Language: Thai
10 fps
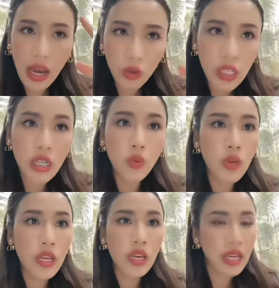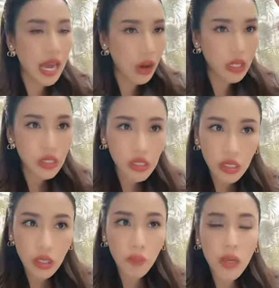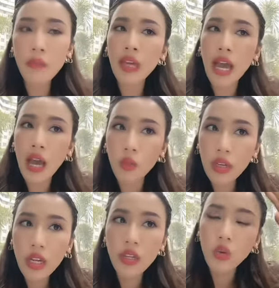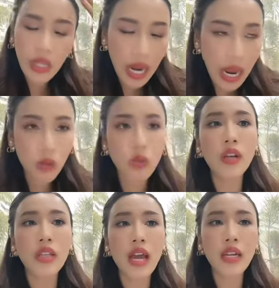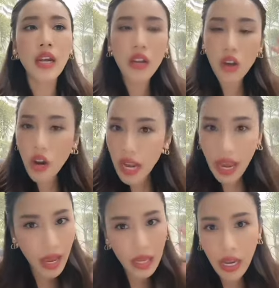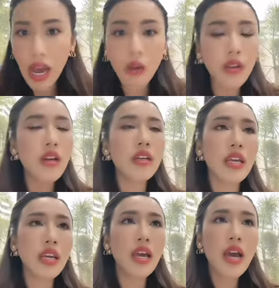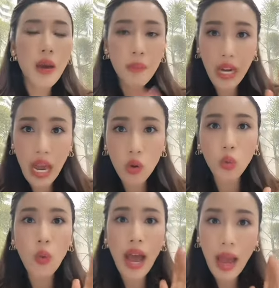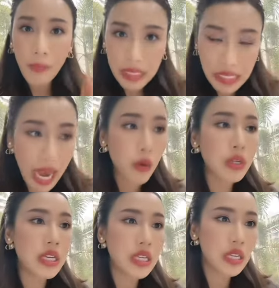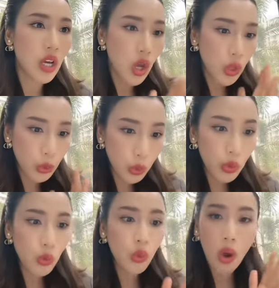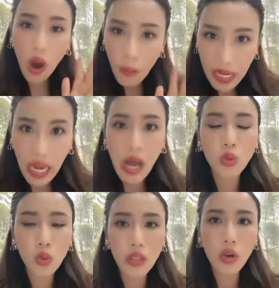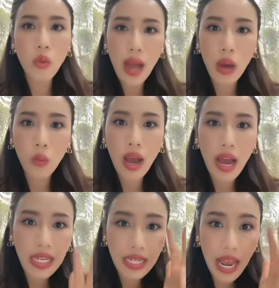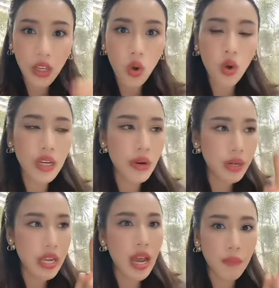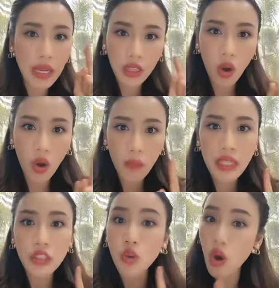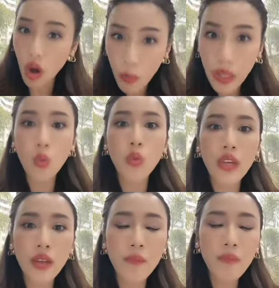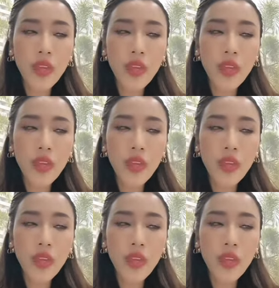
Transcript: ข่าวทีวี ข่าวหนังสือพิมพ์ ข่าววิทยุ ข่าวโทรทัศน์ ก็รายงานข่าวเรื่องนี้ ปรากฏว่าเมื่อเช้านี้อยู่ ๆ ก็มีข่าวด่วนเข้ามาว่านายกเนี่ยเรียกบิ๊กต่อกับบิ๊กโจ๊กเข้าไปคุย